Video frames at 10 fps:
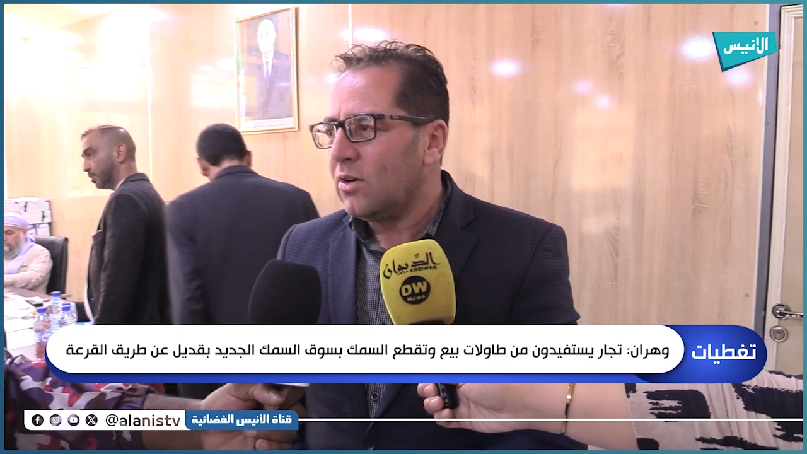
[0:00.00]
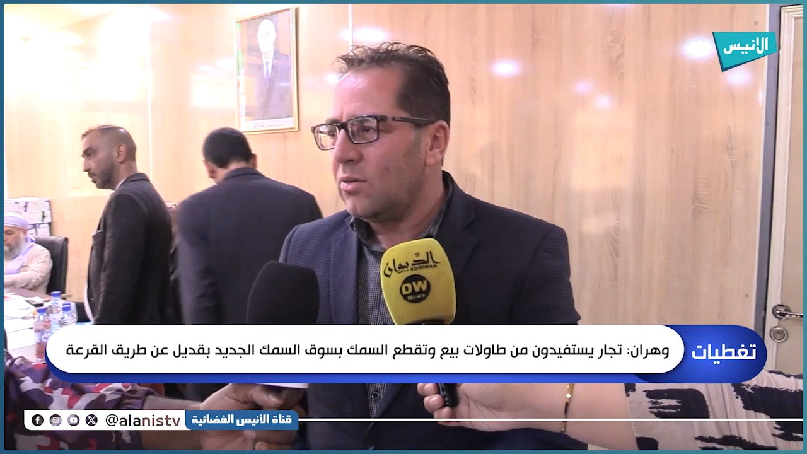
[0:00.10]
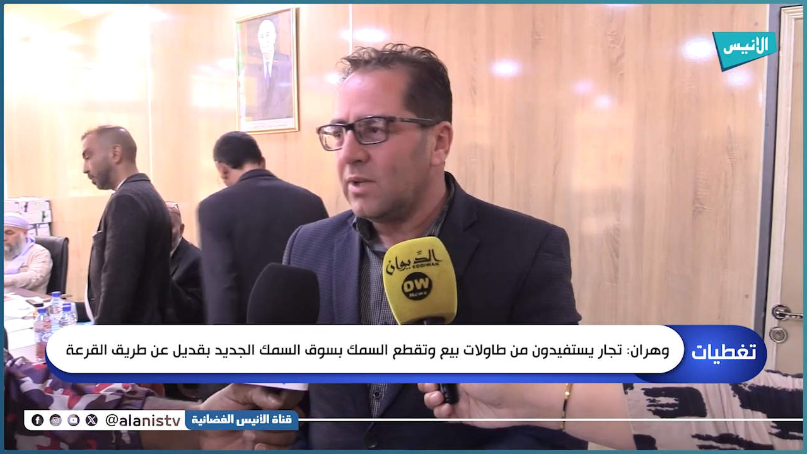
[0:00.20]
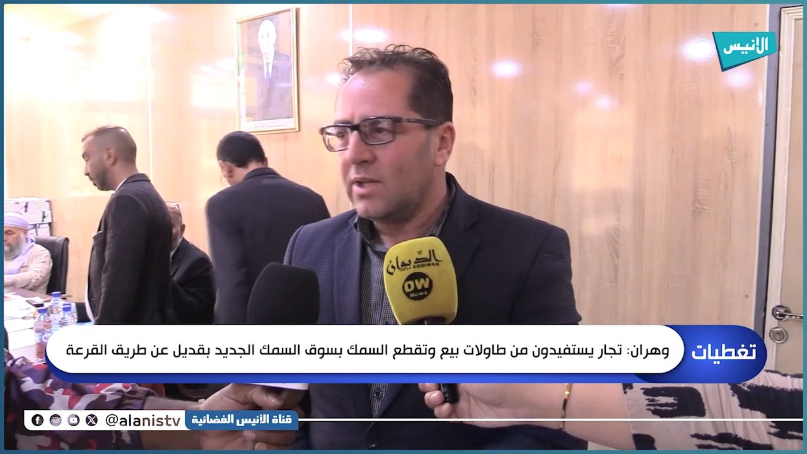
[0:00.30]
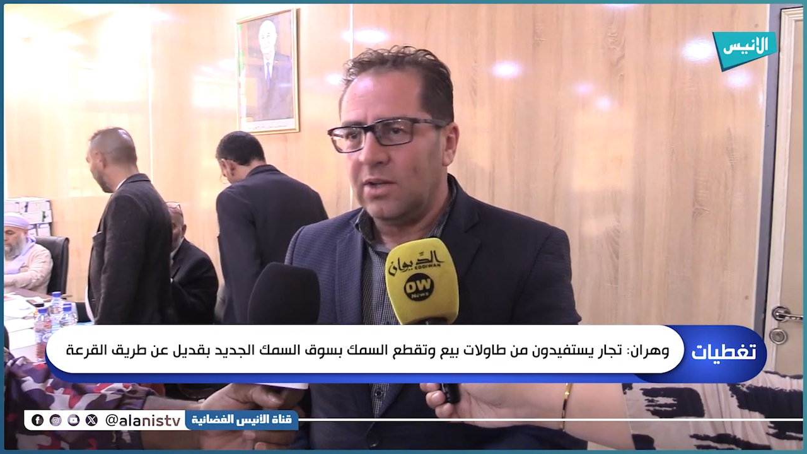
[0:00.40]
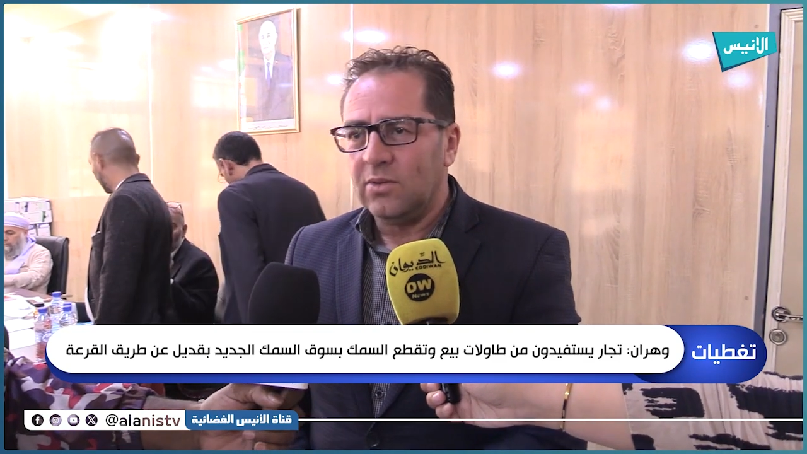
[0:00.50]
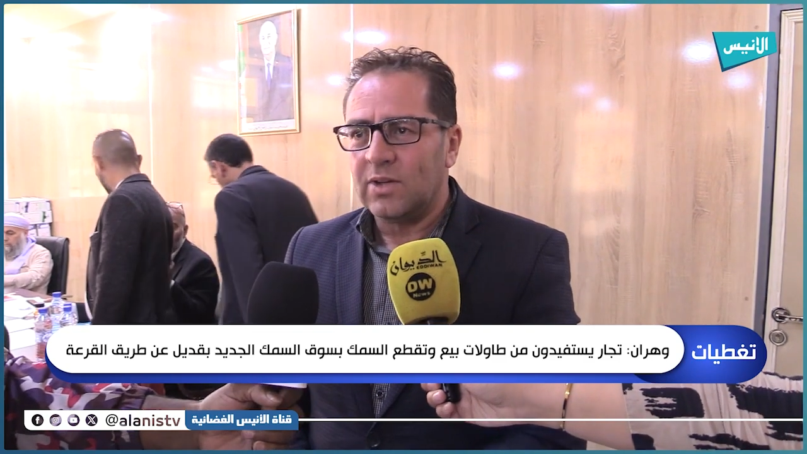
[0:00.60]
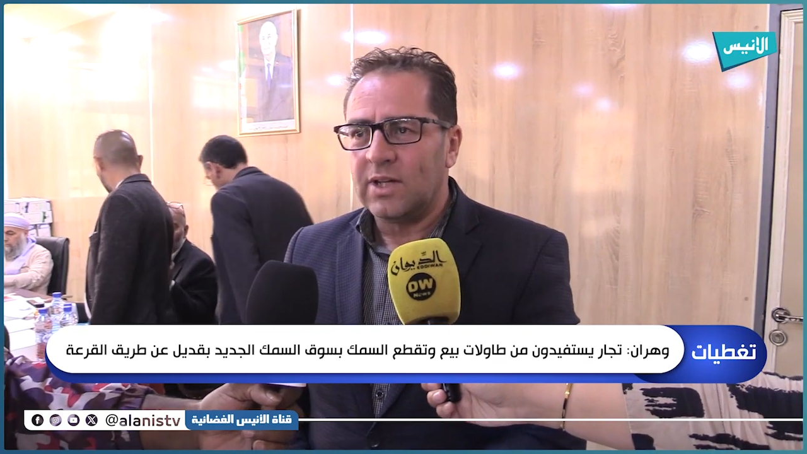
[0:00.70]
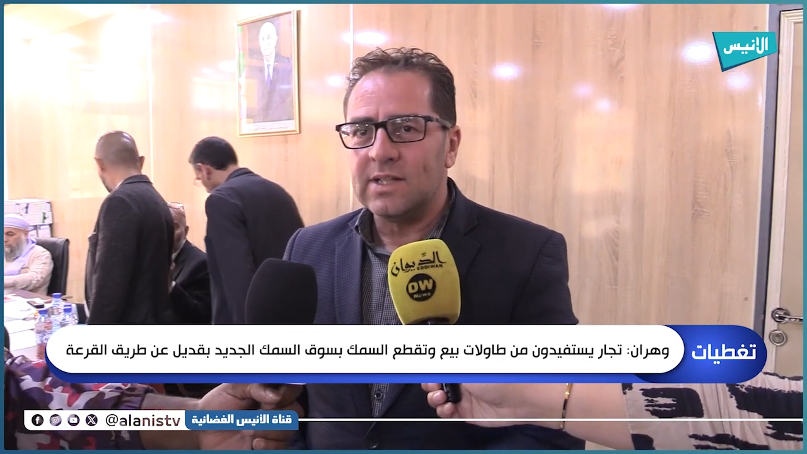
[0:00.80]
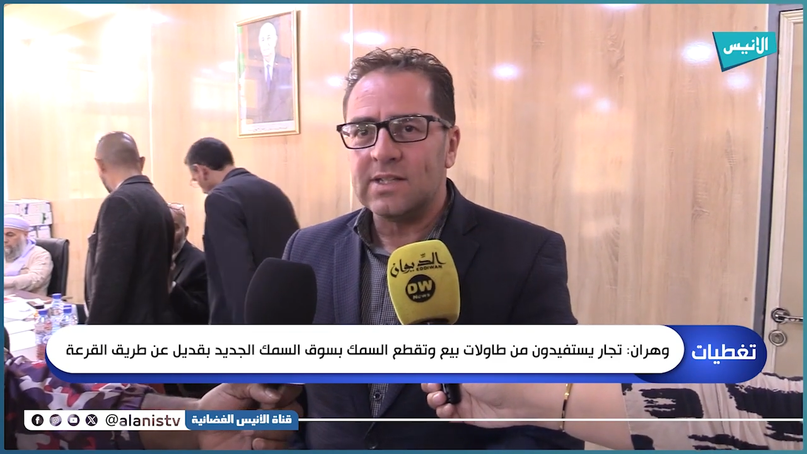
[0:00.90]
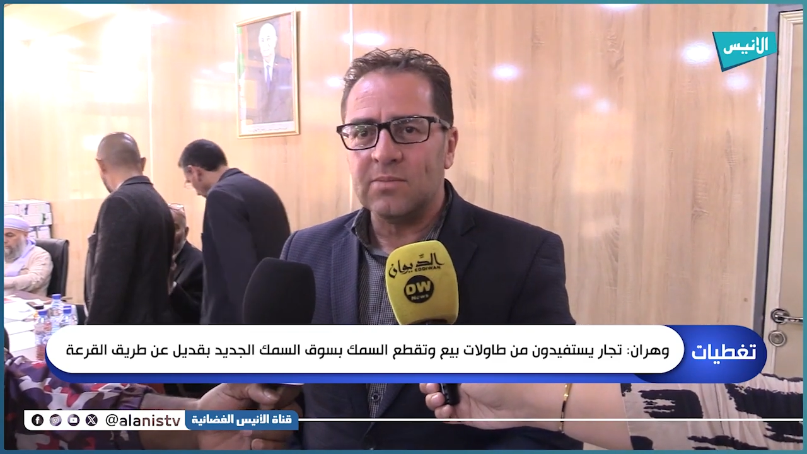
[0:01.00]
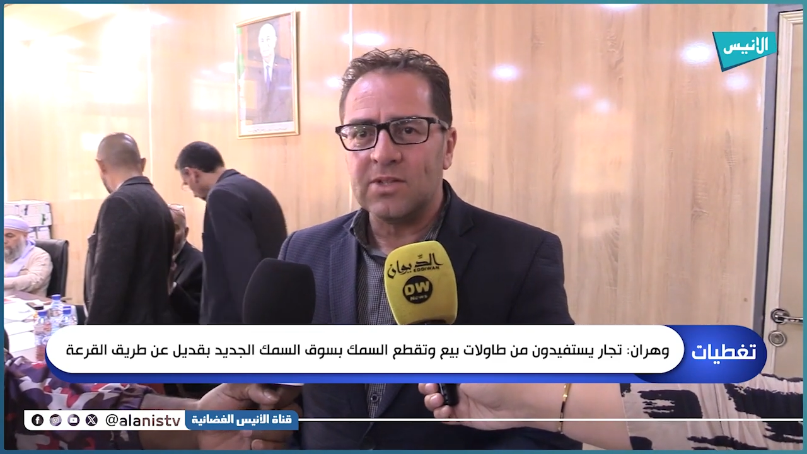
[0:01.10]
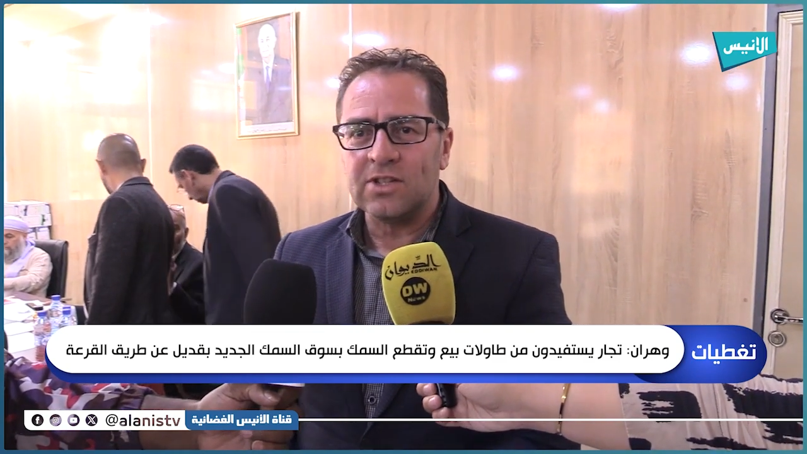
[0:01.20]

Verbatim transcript: قمنا نحن رئيس المجلس